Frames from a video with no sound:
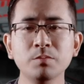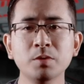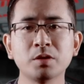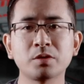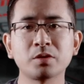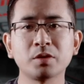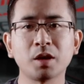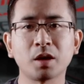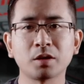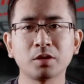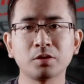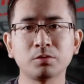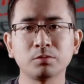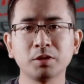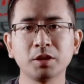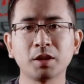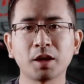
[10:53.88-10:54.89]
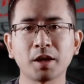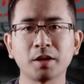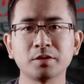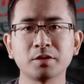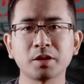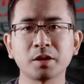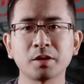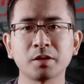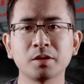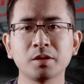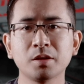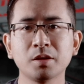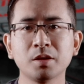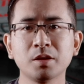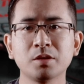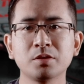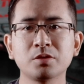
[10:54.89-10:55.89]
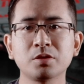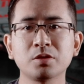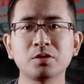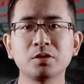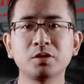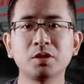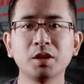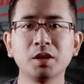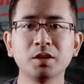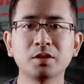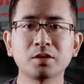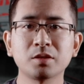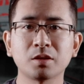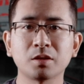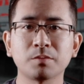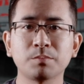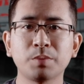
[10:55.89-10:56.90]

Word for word: 本是2个独立的案件，这是第一次